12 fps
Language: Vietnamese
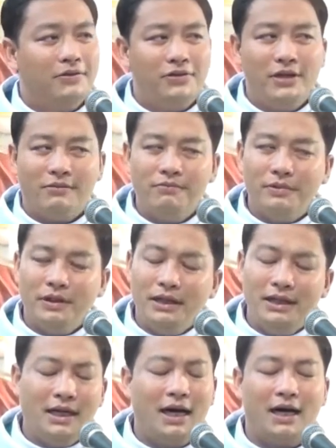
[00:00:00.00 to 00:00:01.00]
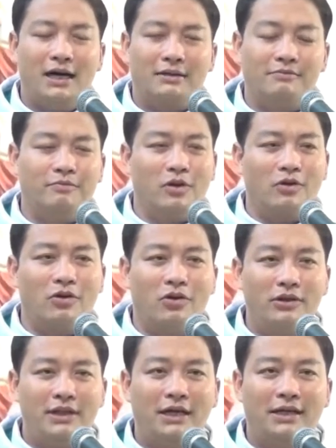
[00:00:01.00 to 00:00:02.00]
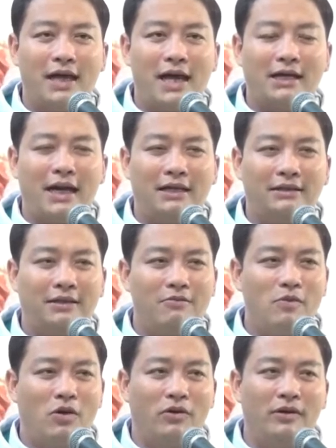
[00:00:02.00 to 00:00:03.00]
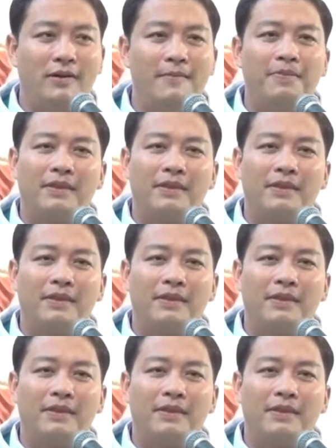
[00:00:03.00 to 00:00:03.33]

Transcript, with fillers: giống y hệt một hối nhân ăn năn thống hối